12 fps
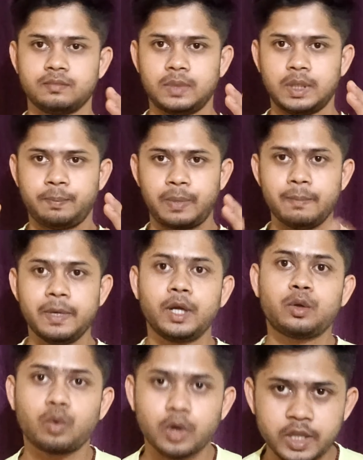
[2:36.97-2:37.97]
মানে পেমেন্ট
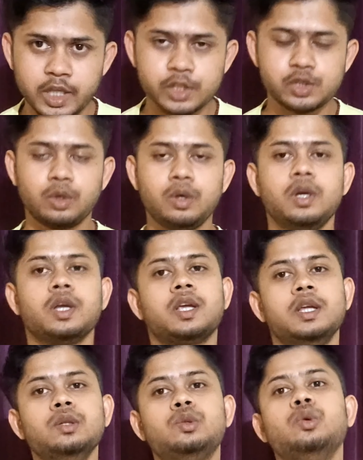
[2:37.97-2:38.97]
করে দিয়েছো
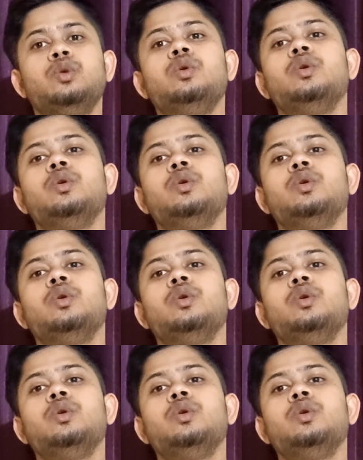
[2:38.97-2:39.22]
কিন্তু